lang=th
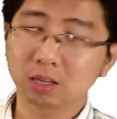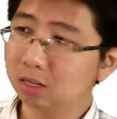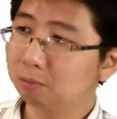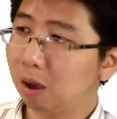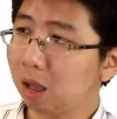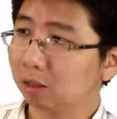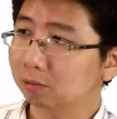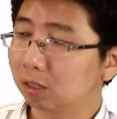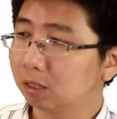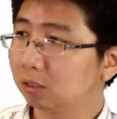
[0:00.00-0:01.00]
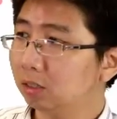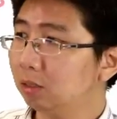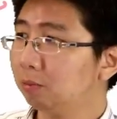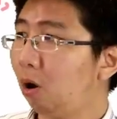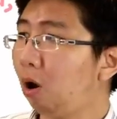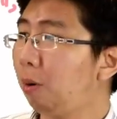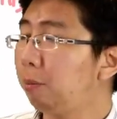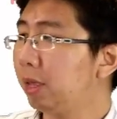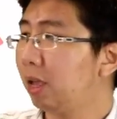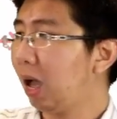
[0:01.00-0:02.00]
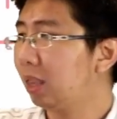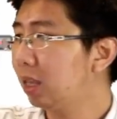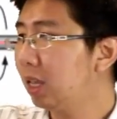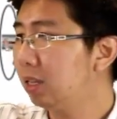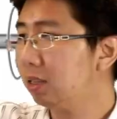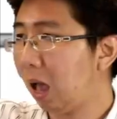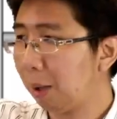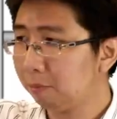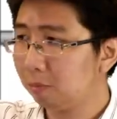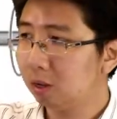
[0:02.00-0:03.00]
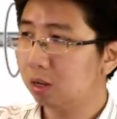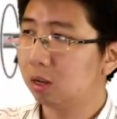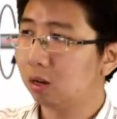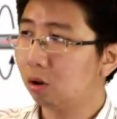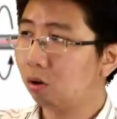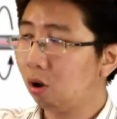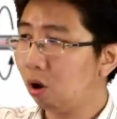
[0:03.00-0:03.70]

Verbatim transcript: ขึ้นบ้าง ซึ่งพอมันมีการฮีทซ้ำแล้วก็